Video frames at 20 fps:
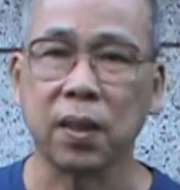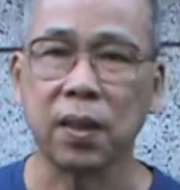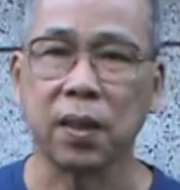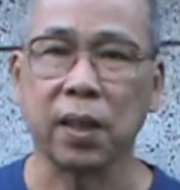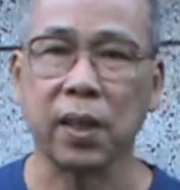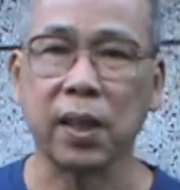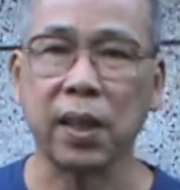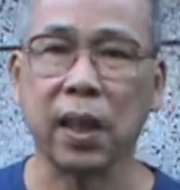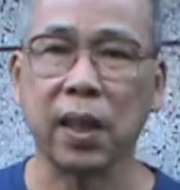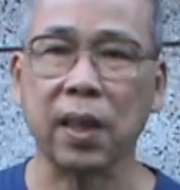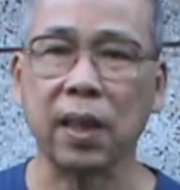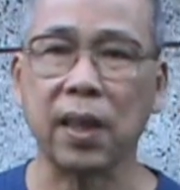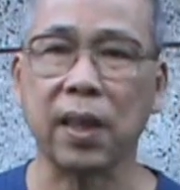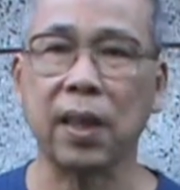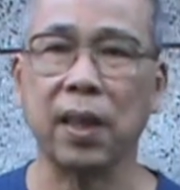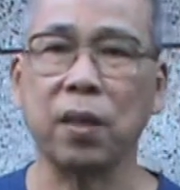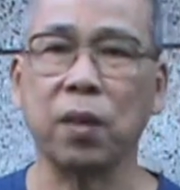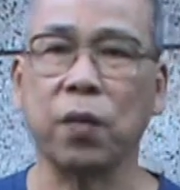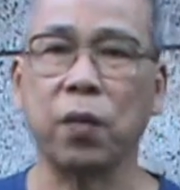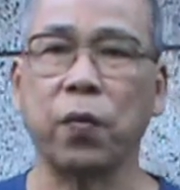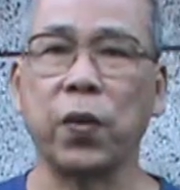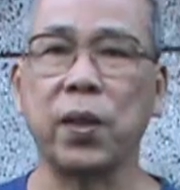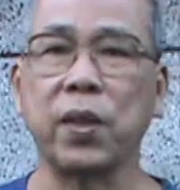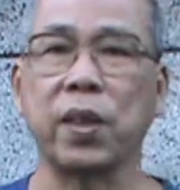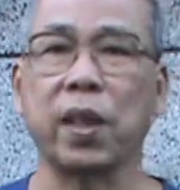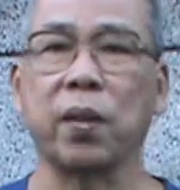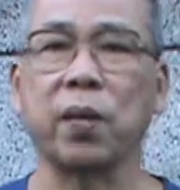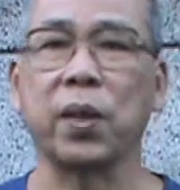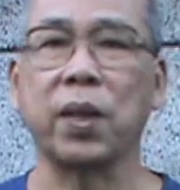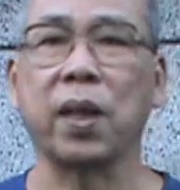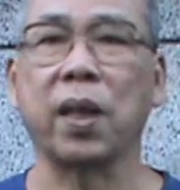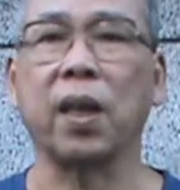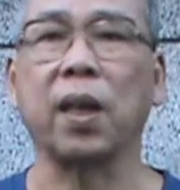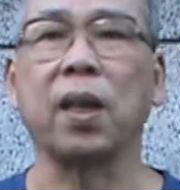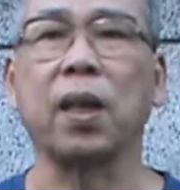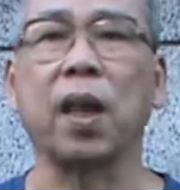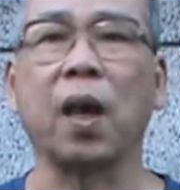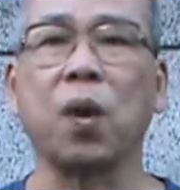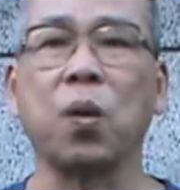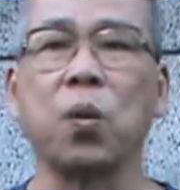以上跟各位分享我的
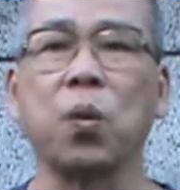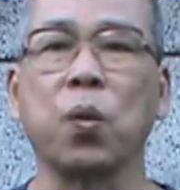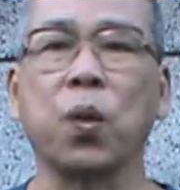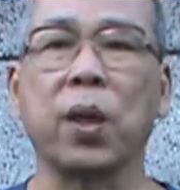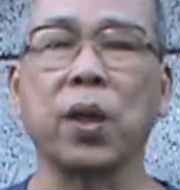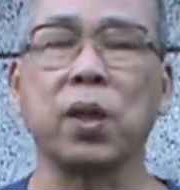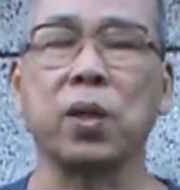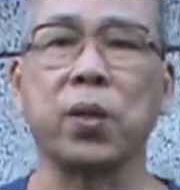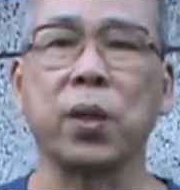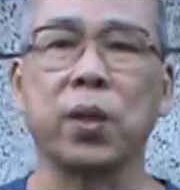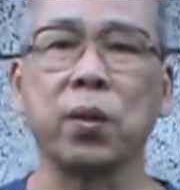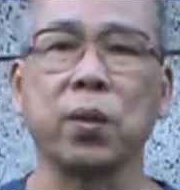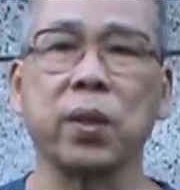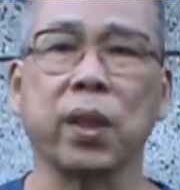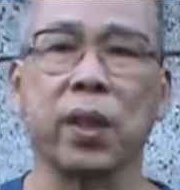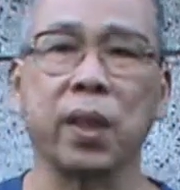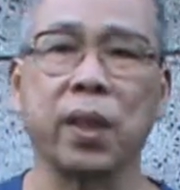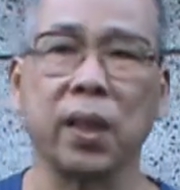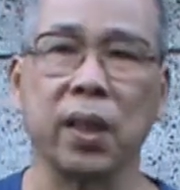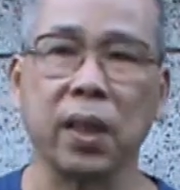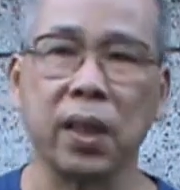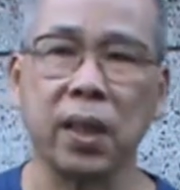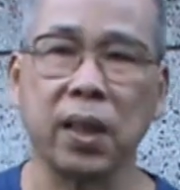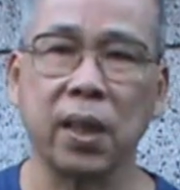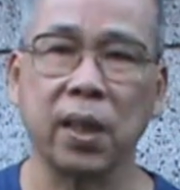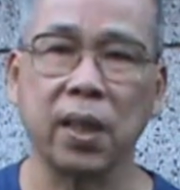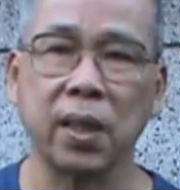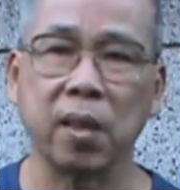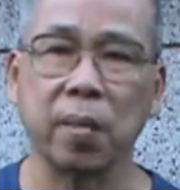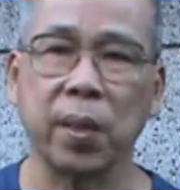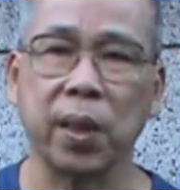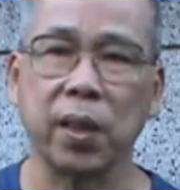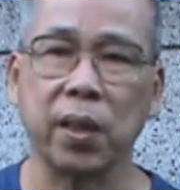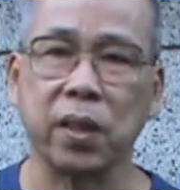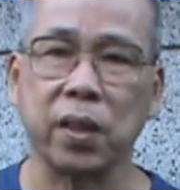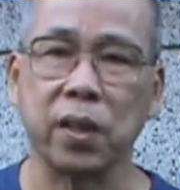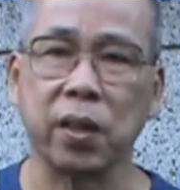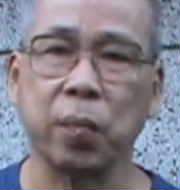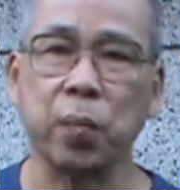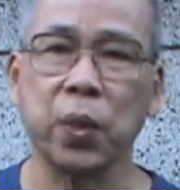老吴管理学中间的个人识别体
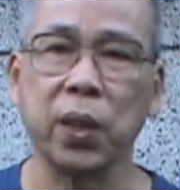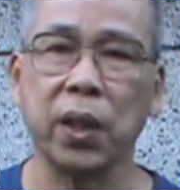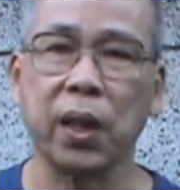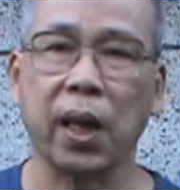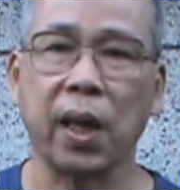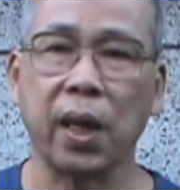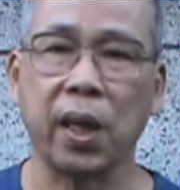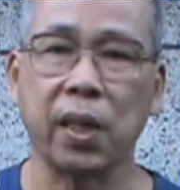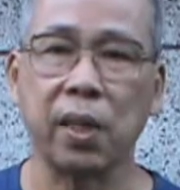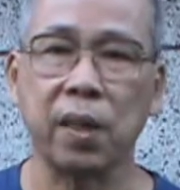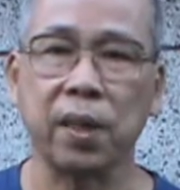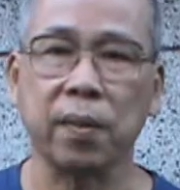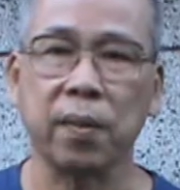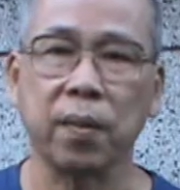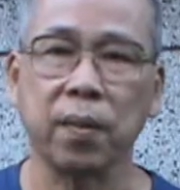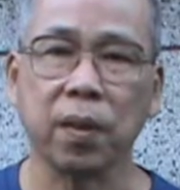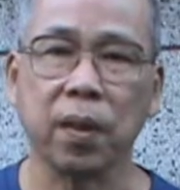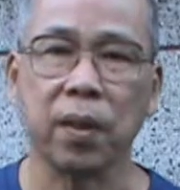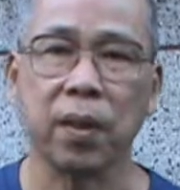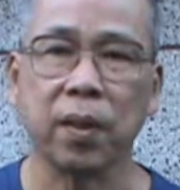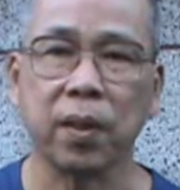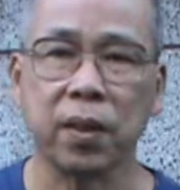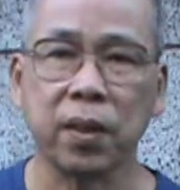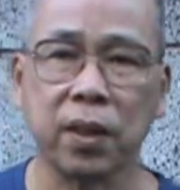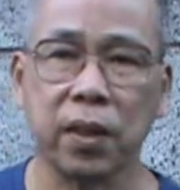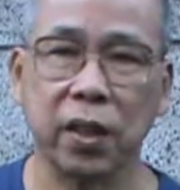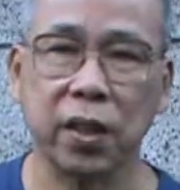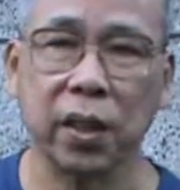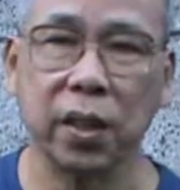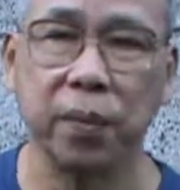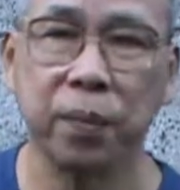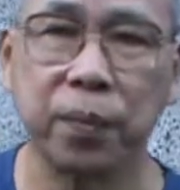系 p r s 谢谢。